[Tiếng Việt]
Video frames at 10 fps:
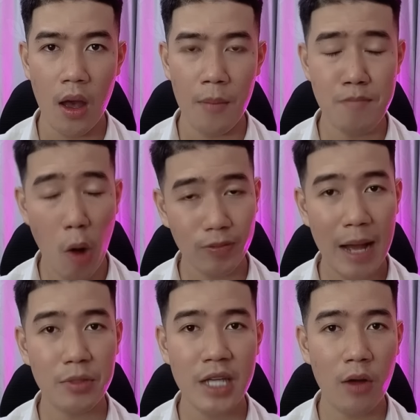Một
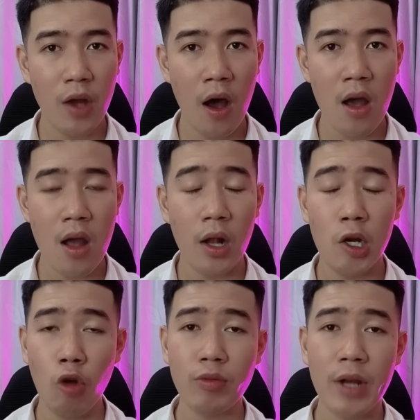năm sau đó
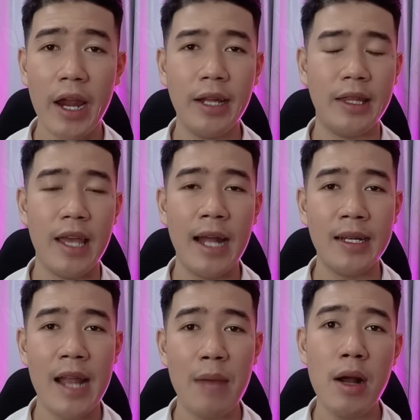Lúc này thì
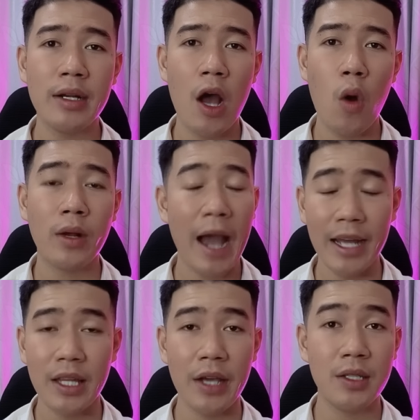anh đã bắt đầu
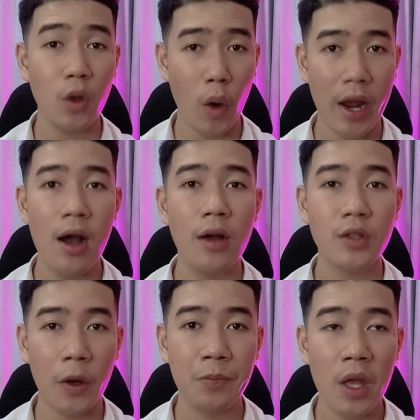cải thiện sức khỏe hơn
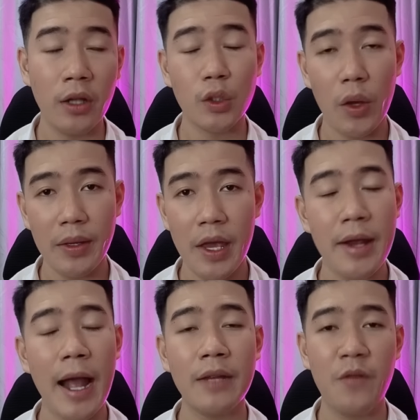rồi Tuy
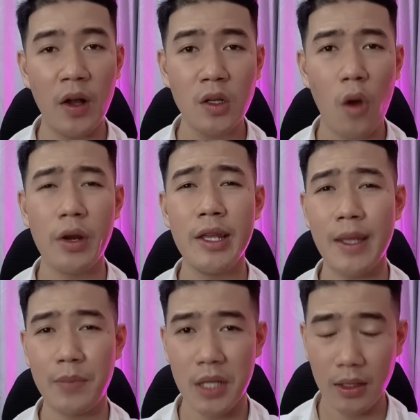nhiên anh vẫn còn đi
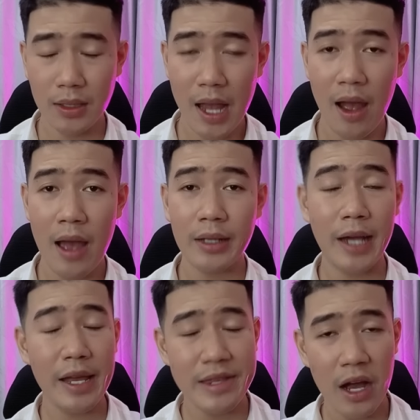chập chững nha
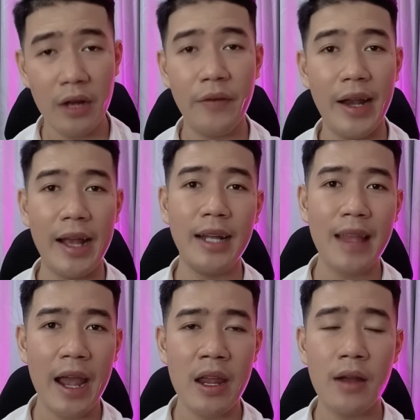Cái chân với lại cái
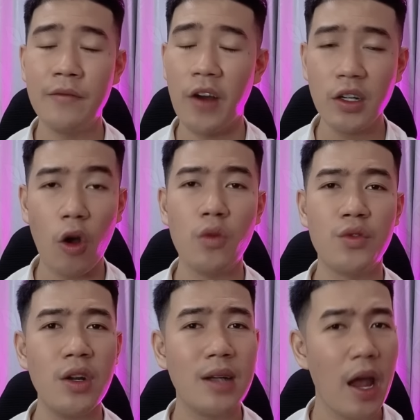tay vẫn còn
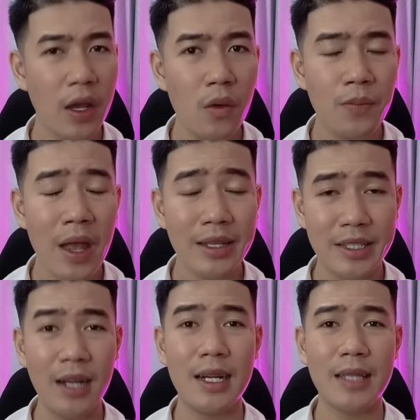rất là yếu
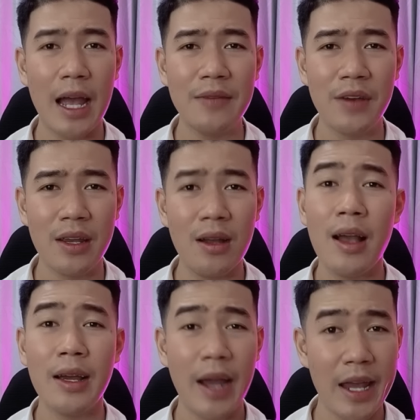Chắc là tại vì
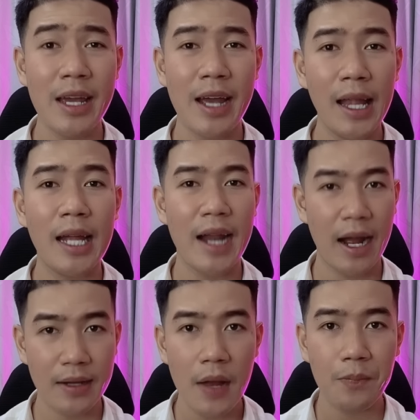gãy khá là
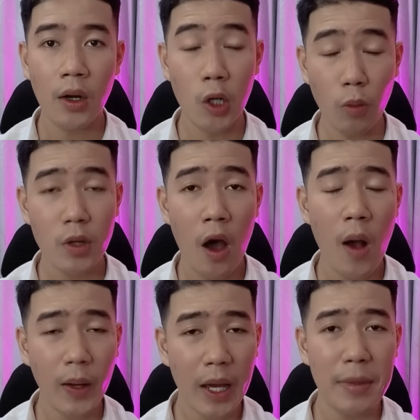nặng đó Lúc
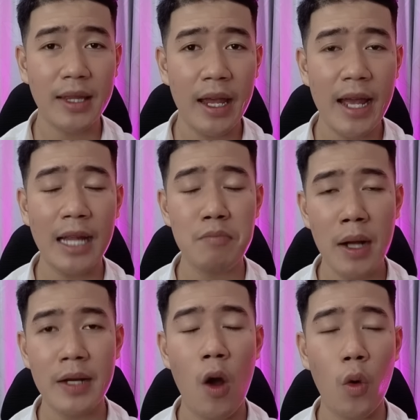đó khi mà thấy anh
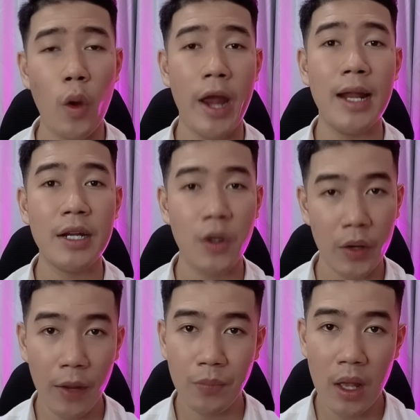bắt đầu khỏe lại
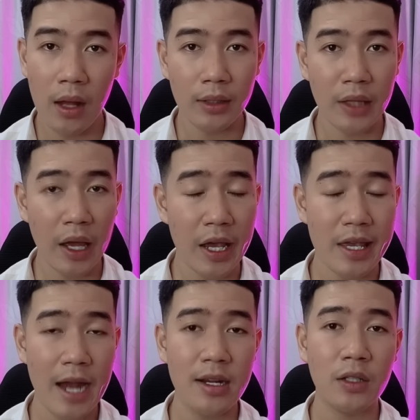rồi á thì
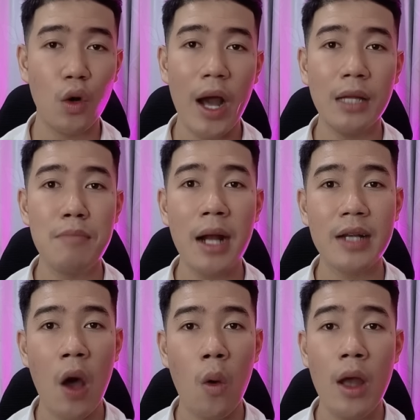gia đình của anh bắt
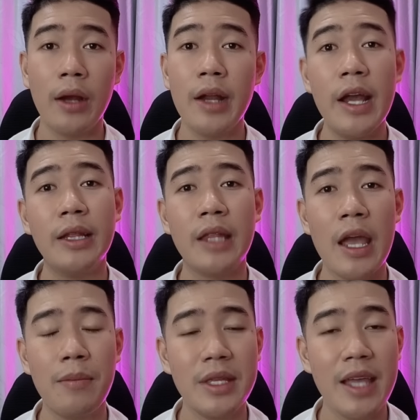đầu đi
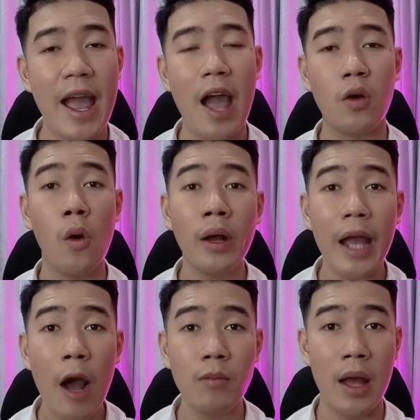tìm nhà của cái
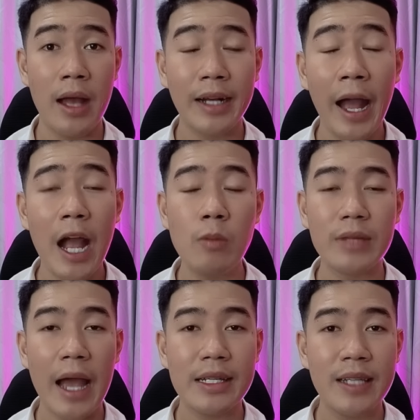ông cái ông
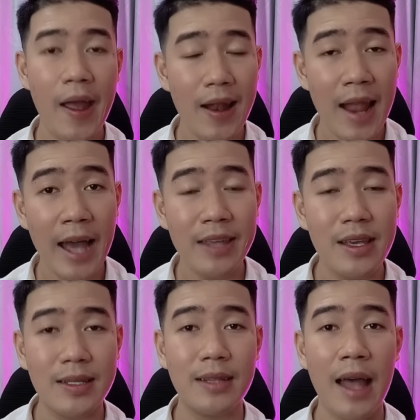tài xế lái
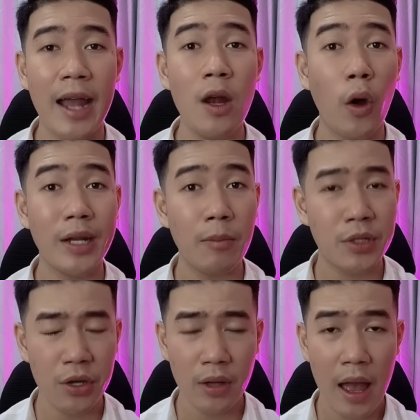chiếc xe tải hồi năm
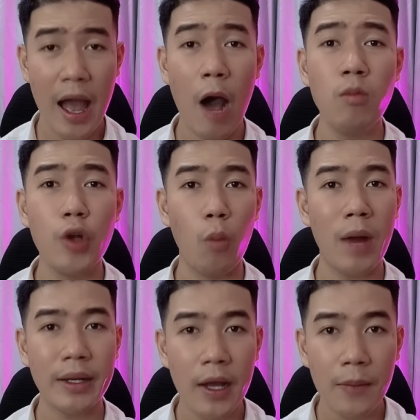trước ổng
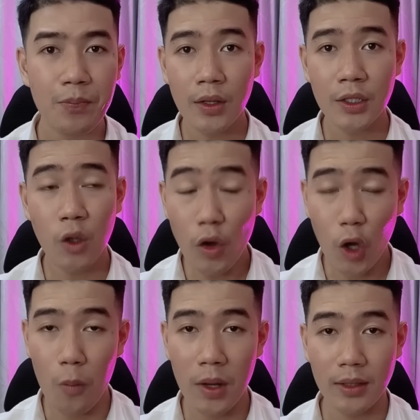đụng anh đó cuối cùng á